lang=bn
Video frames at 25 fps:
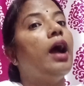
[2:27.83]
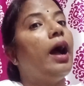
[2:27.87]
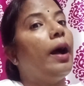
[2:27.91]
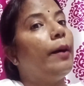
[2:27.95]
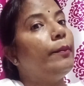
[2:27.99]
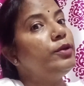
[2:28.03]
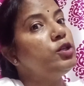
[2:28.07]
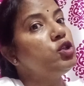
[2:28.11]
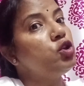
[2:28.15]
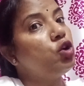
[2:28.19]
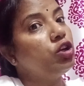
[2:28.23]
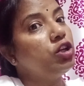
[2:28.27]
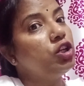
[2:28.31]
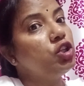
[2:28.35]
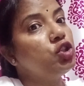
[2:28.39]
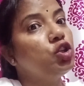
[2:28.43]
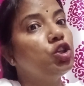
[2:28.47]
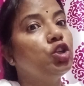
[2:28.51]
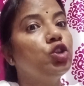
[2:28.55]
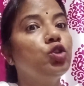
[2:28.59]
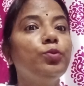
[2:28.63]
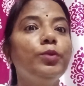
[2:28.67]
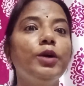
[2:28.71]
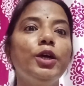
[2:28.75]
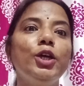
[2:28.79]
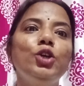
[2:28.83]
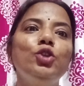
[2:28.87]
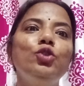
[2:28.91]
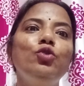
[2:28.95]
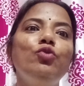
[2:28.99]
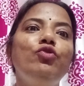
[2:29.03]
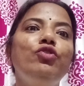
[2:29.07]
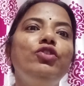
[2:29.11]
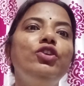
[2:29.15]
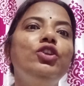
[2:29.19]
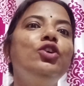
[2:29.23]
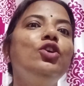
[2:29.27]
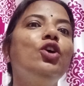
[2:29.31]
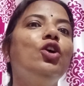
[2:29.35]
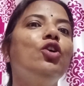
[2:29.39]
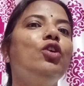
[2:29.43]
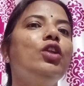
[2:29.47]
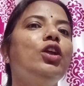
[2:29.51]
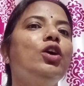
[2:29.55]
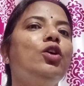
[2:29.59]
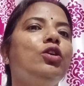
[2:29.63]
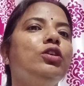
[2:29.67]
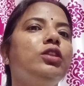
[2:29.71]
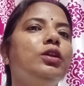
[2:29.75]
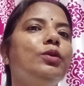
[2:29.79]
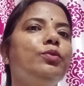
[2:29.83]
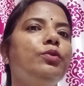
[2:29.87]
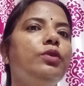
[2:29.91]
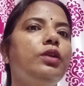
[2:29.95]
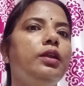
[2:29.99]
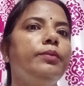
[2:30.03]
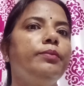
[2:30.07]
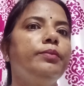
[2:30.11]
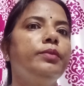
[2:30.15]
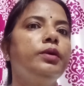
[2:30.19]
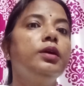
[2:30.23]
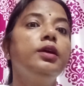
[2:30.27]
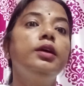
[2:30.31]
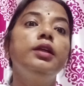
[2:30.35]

আমি সঙ্গে সঙ্গে তোমাকে কিন্তু ভিডিও কলে কথা বললাম